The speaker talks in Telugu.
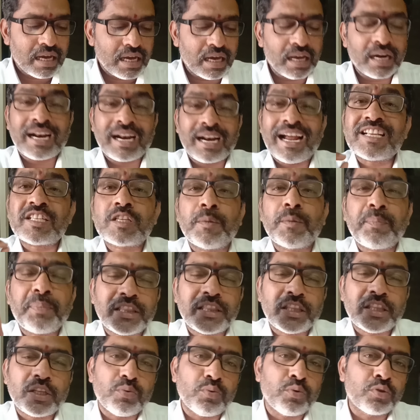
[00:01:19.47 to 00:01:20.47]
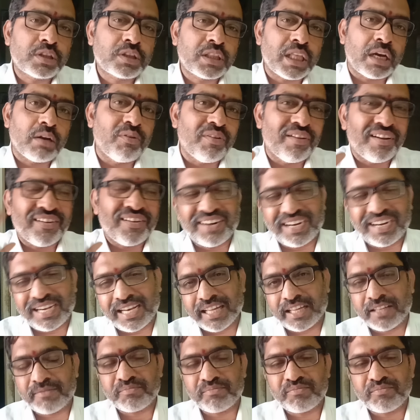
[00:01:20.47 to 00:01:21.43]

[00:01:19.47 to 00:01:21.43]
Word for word: రాష్ట్రపతి ఉత్తర్వులు వెలువడ్డాయి